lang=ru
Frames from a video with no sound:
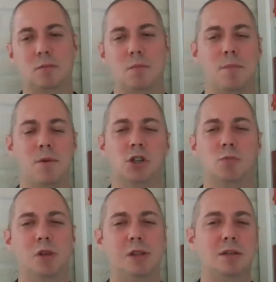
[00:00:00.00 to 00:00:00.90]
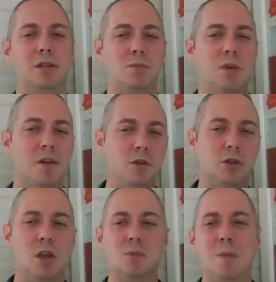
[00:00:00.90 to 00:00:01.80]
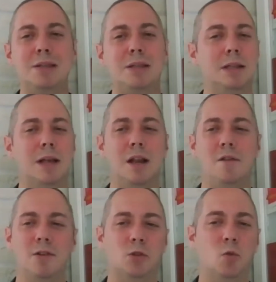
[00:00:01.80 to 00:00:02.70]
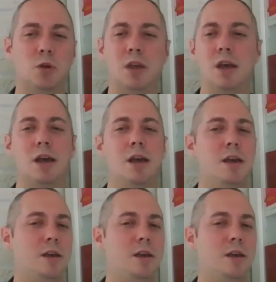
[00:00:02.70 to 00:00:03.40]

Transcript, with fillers: по-прежнему китайской демографической экспансии на Дальнем Востоке,